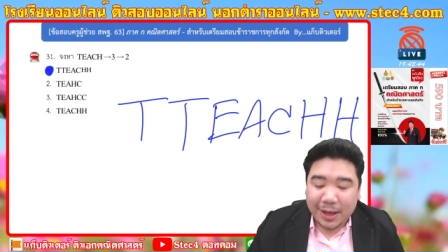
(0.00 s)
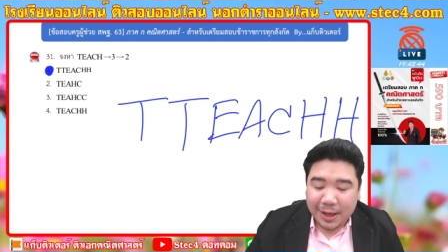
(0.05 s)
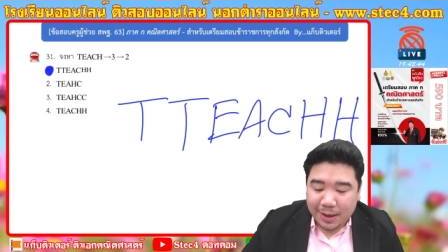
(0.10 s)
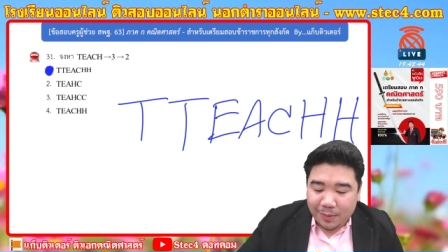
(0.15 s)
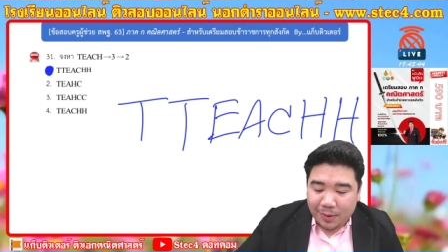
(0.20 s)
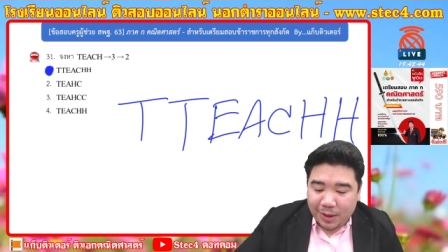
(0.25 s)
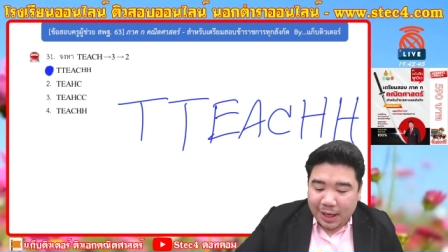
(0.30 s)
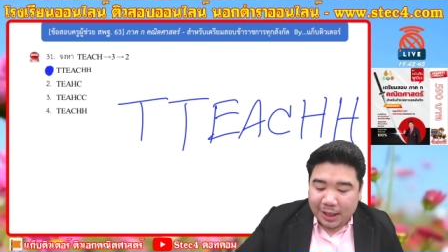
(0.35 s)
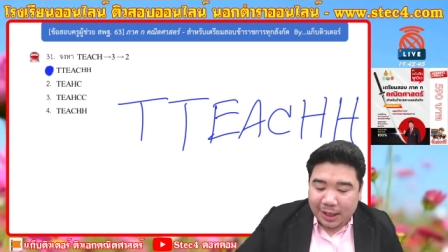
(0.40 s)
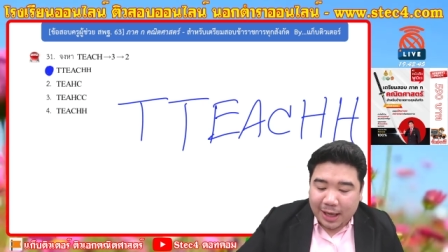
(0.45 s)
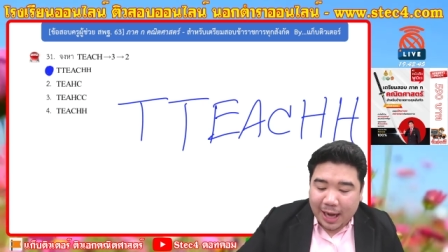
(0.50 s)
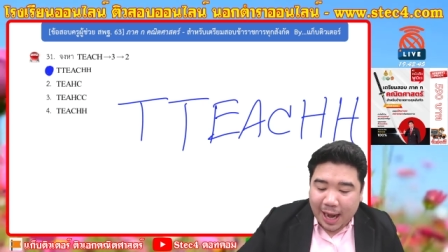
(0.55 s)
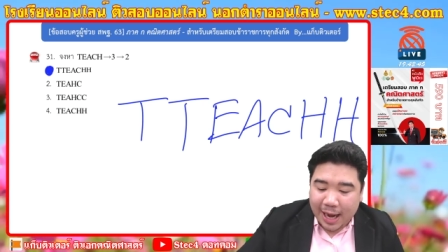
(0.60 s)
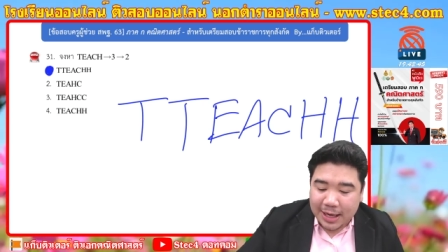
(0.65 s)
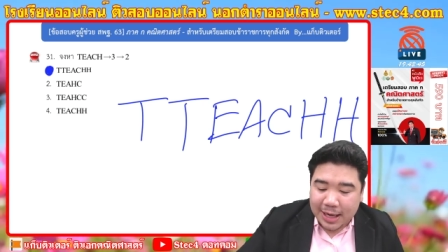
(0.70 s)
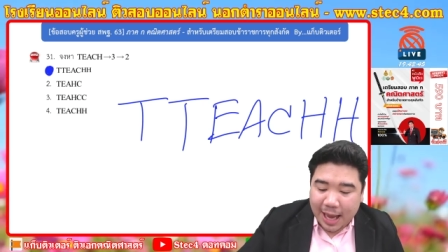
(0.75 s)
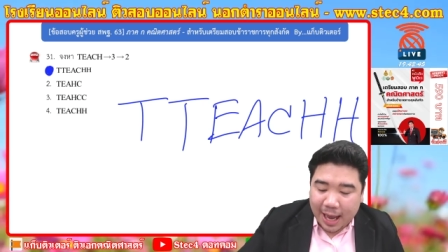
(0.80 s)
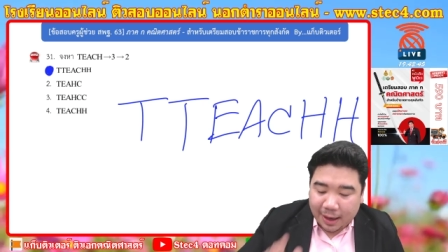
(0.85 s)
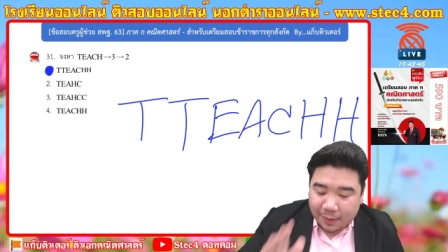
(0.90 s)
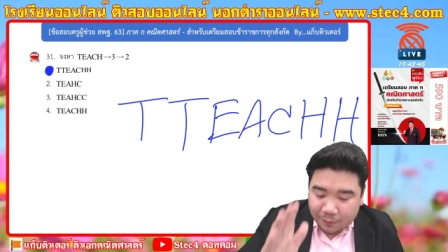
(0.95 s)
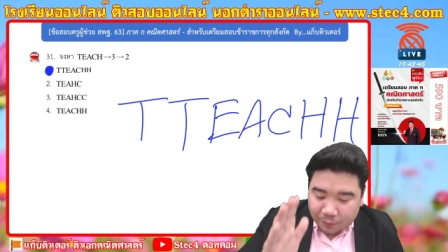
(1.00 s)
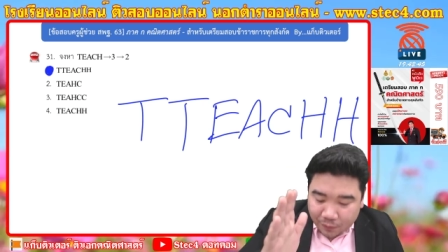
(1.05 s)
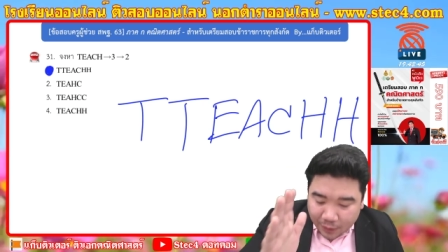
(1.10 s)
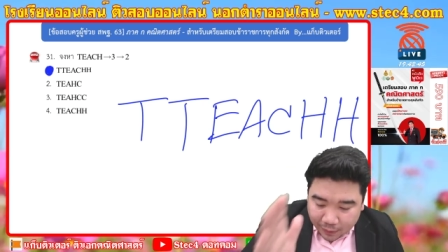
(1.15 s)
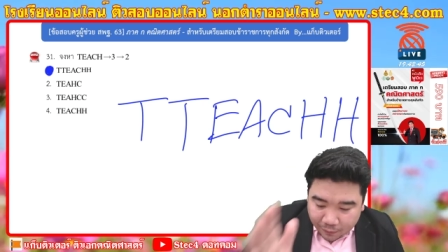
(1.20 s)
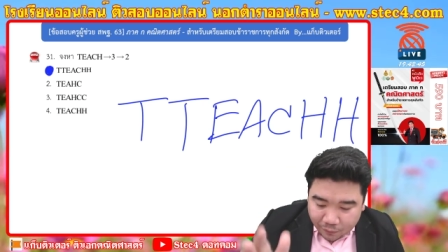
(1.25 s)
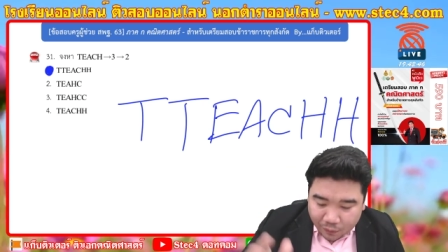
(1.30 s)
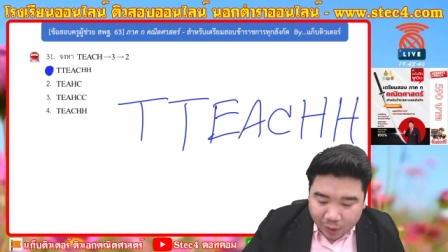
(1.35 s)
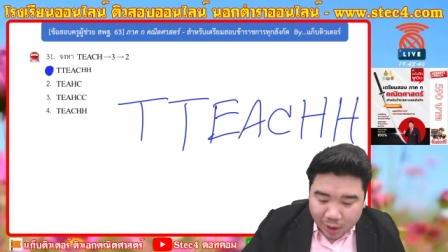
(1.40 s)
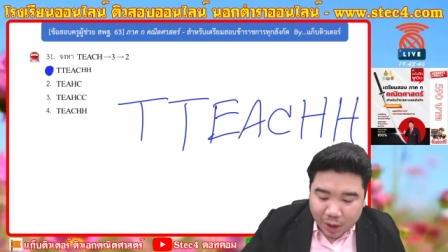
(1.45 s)
เพราะนั้นใครอยากฝึ
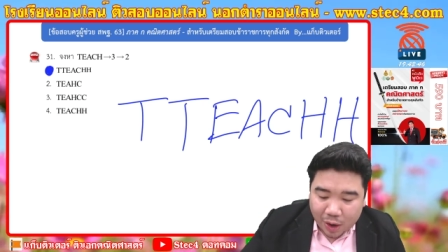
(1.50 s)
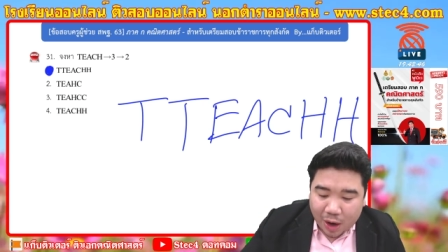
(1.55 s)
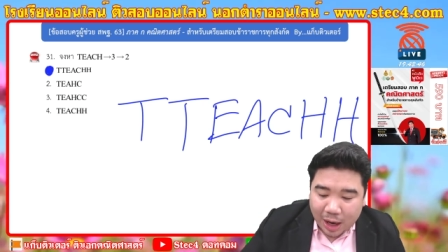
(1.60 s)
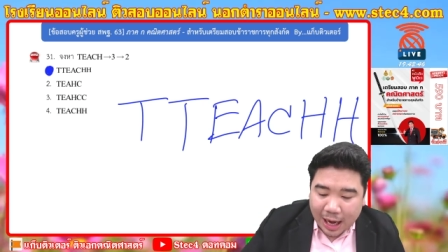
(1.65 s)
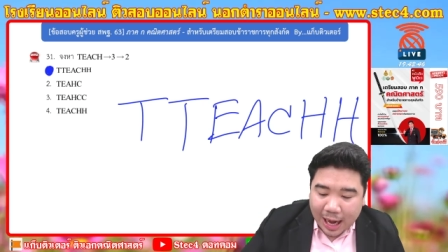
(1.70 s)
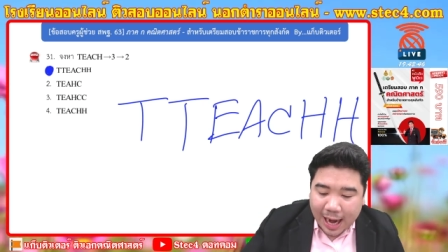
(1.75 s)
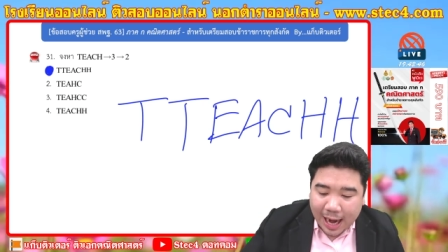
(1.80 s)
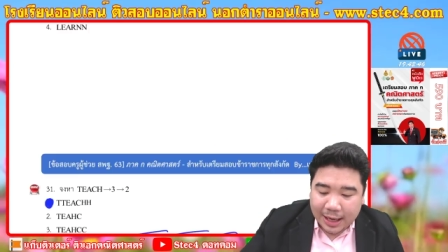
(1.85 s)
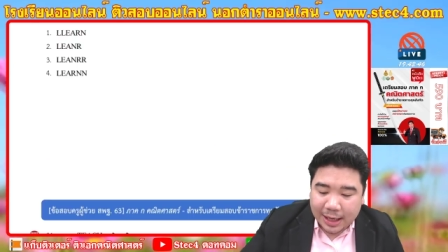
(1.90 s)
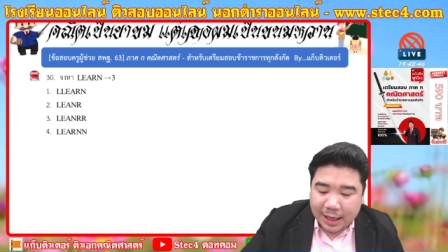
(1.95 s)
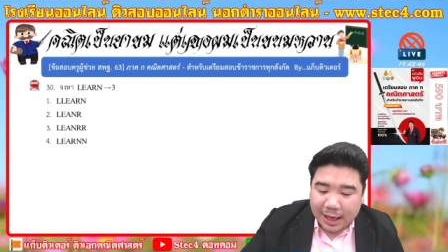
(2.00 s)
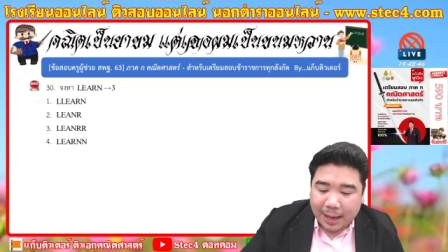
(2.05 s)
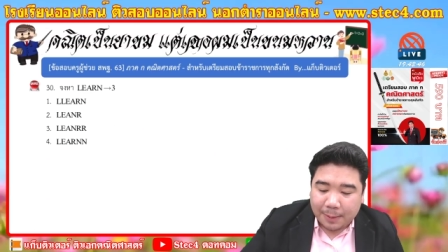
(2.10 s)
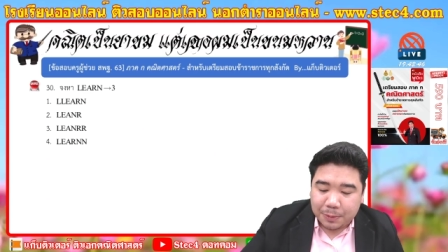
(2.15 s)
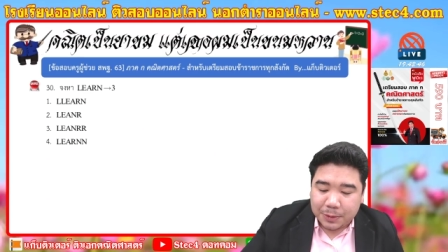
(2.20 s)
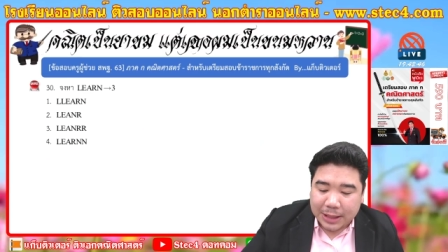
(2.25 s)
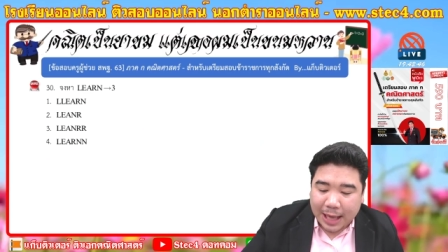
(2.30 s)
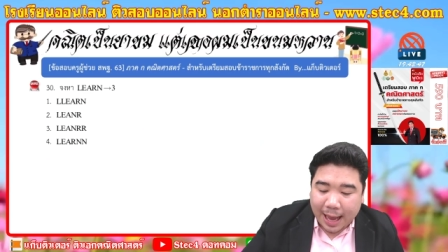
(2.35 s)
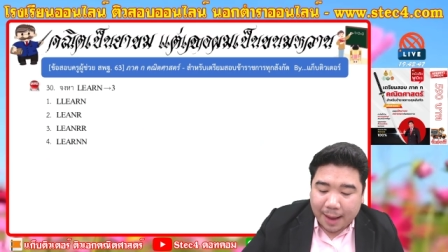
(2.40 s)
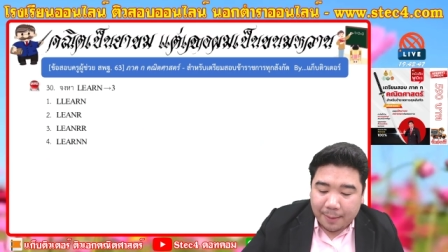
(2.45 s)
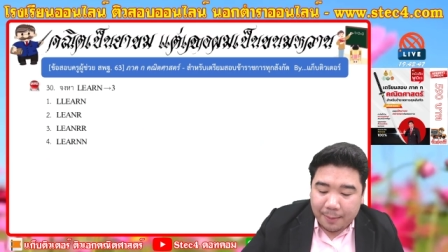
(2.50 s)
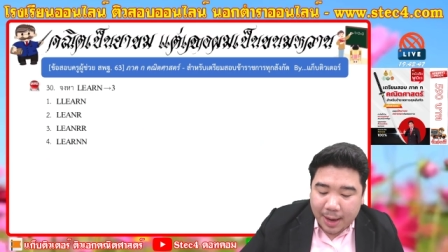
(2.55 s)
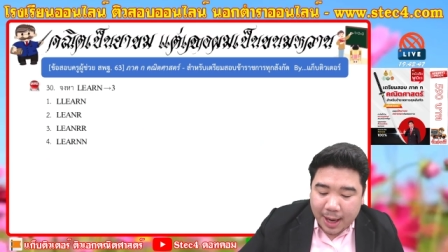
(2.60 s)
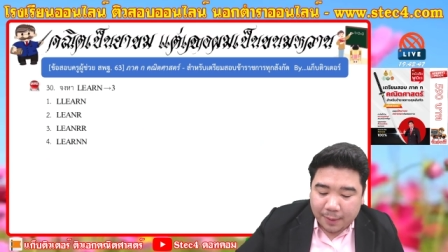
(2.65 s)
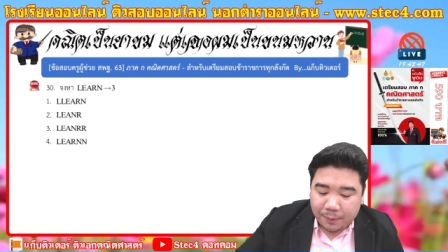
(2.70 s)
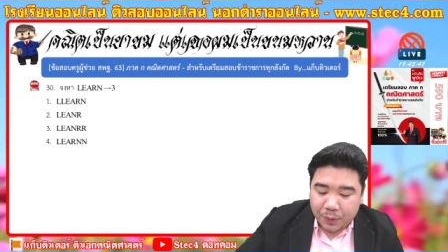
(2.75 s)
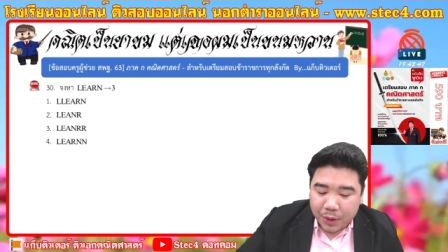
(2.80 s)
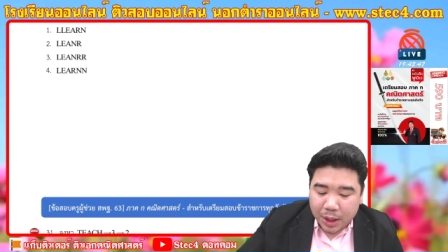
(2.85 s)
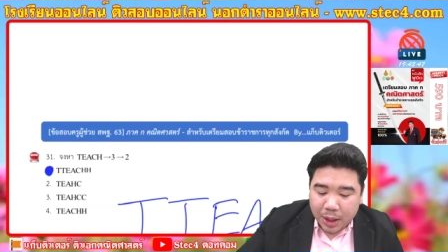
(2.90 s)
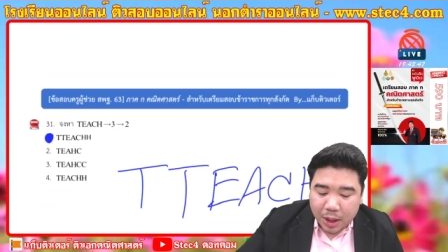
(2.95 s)
กฝนออนไลน์นะครับ สามารถ